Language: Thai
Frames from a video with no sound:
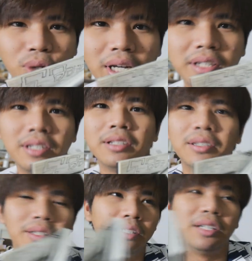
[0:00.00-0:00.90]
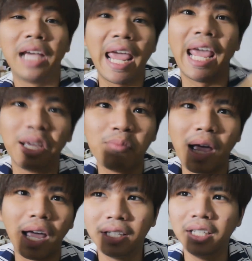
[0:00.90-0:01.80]
ช่วยกันดึงดึงแหขึ้น
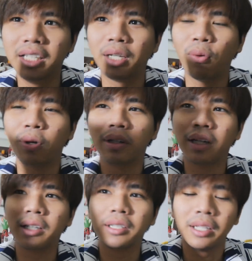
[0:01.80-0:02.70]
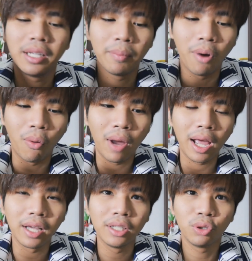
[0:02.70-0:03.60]
มาทีนี้อีกคนก็บอกว่า
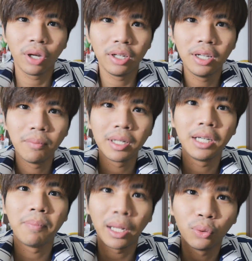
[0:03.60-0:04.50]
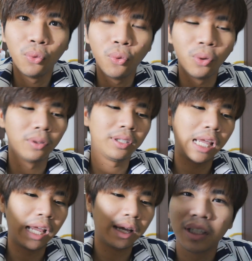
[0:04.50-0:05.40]
ช่วยกันดึงมันคือปลาทู
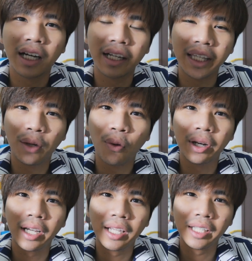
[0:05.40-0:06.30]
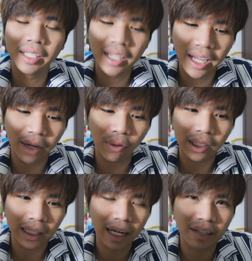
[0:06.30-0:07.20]
แต่ลูกเรืออีกคนน่ะที่เห็น
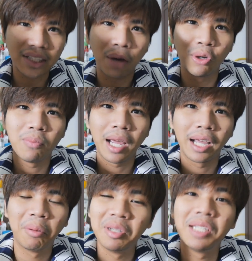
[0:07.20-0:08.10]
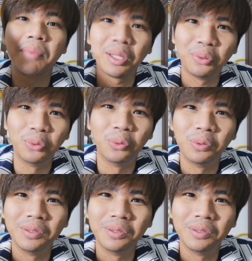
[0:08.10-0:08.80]
ว่ากำลังสาวขึ้นมามันไม่ใช่ปลาทู